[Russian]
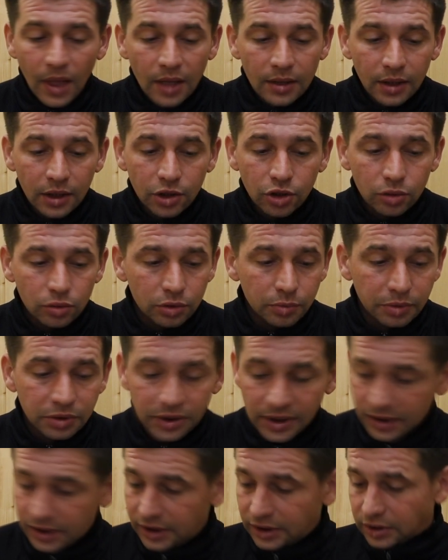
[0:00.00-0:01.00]
Начну с
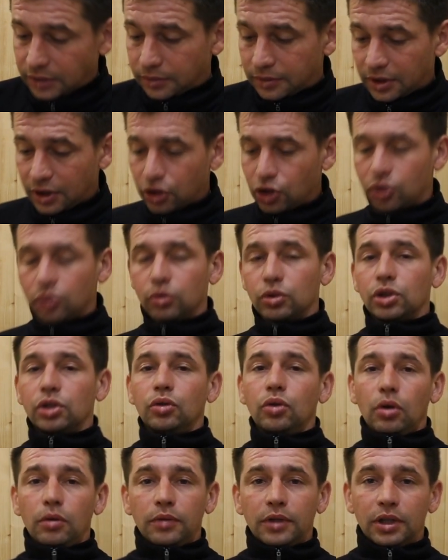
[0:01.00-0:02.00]
балансиров, начну с
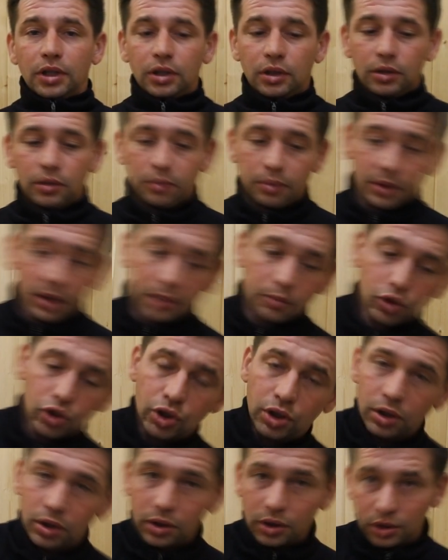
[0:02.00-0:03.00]
новых, потому
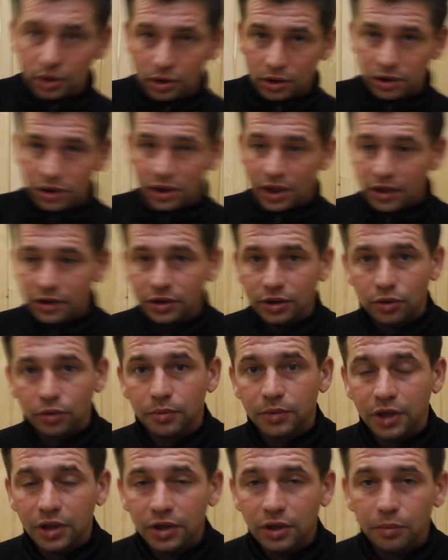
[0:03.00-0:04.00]
что старых у
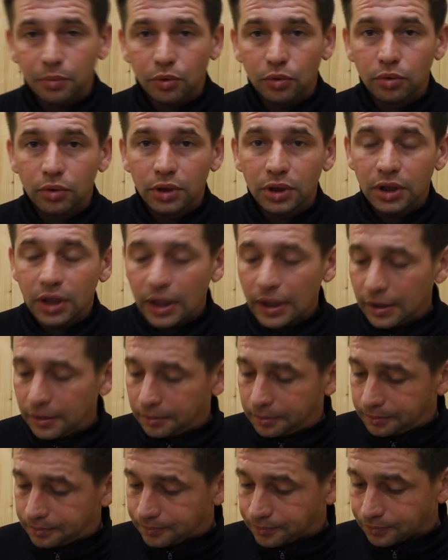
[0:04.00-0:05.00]
меня те поулетали.
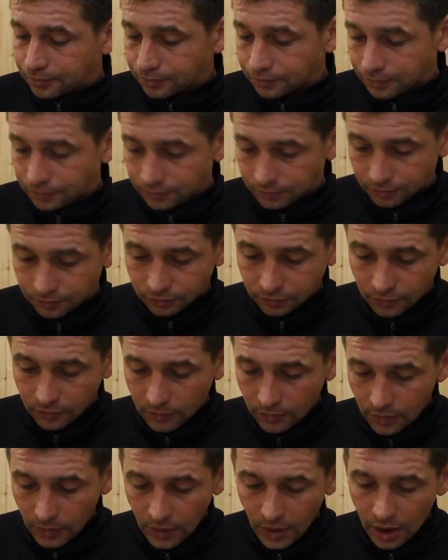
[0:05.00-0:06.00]

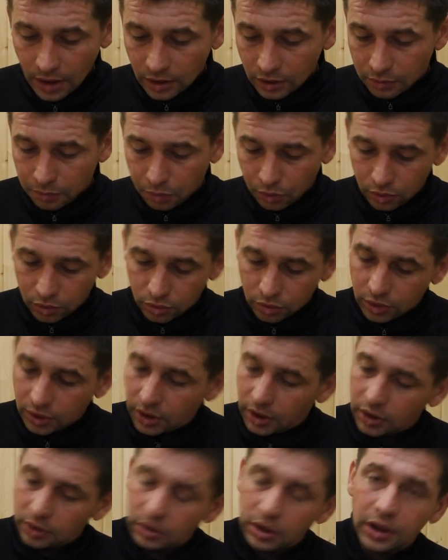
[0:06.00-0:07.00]
Использую
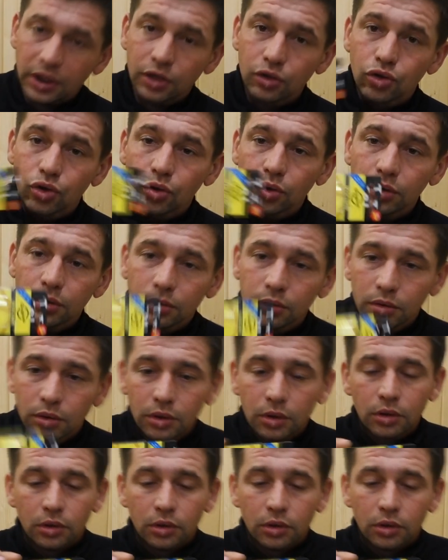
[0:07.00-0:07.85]
я Lucky John.